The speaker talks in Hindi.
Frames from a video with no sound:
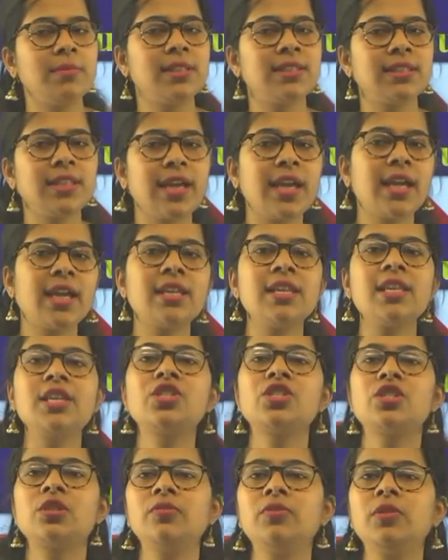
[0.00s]
मिलता है इन
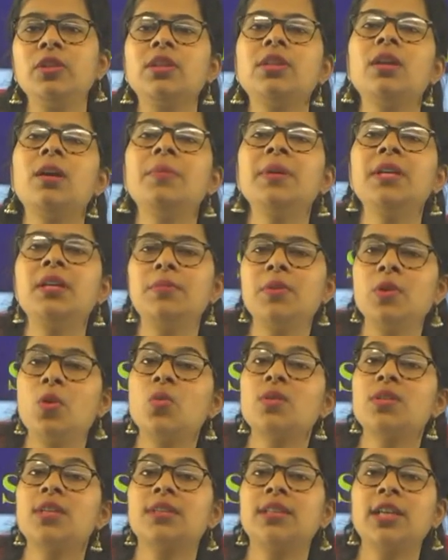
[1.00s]
ईच शिफ्ट कभी कभी
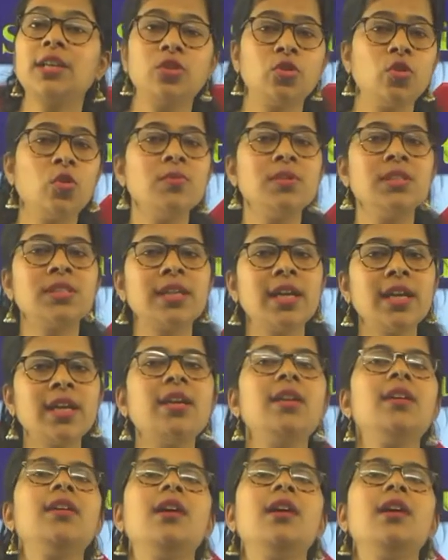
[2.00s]
हो सकता है दो मिल जाए